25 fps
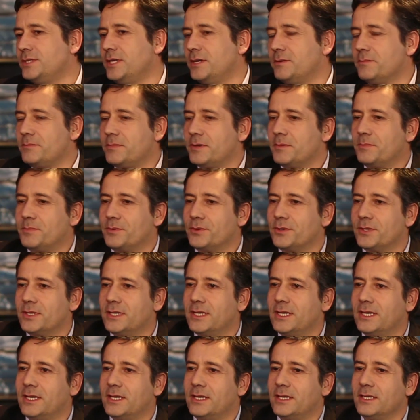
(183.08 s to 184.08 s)
siempre
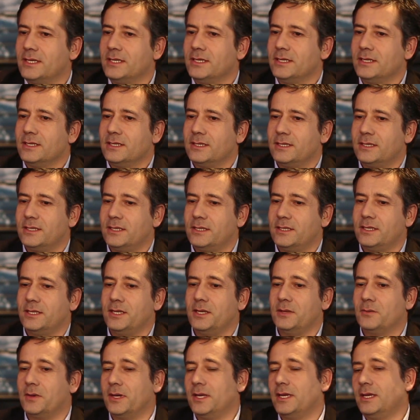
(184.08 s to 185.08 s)
porque eh, de
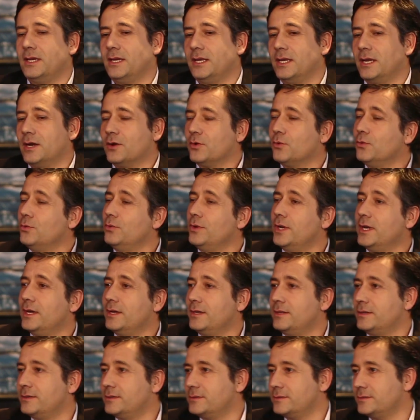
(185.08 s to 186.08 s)
Nevares era
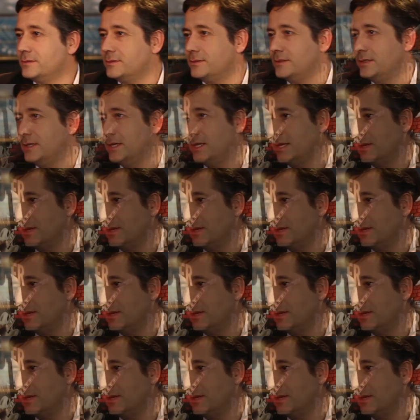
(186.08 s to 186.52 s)
cura y